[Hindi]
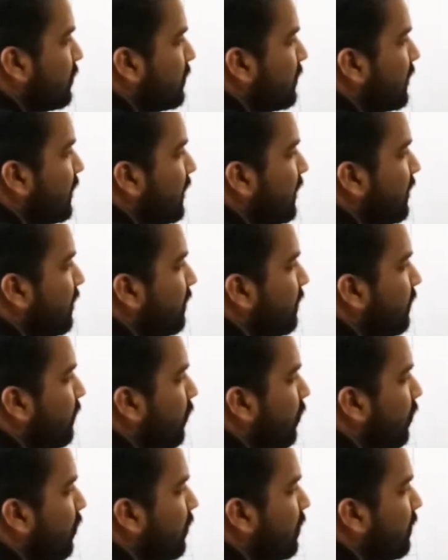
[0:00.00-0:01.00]
थ्री
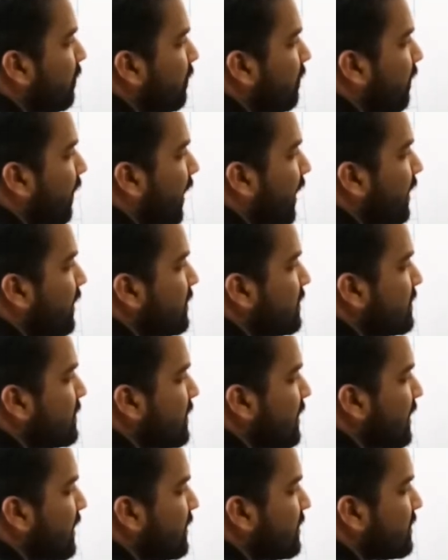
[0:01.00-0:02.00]
फोर फाइव
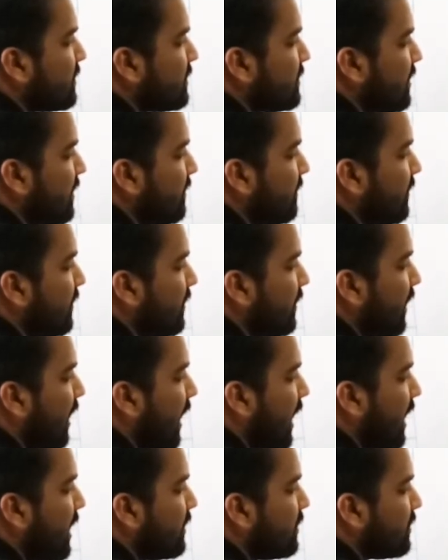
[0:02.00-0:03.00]
सिक्स सेवन
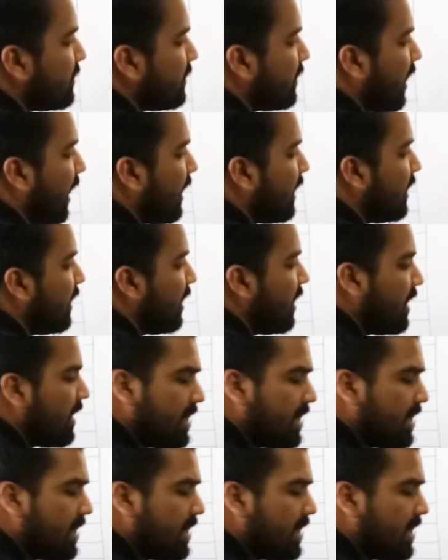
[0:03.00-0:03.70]
एट नाइन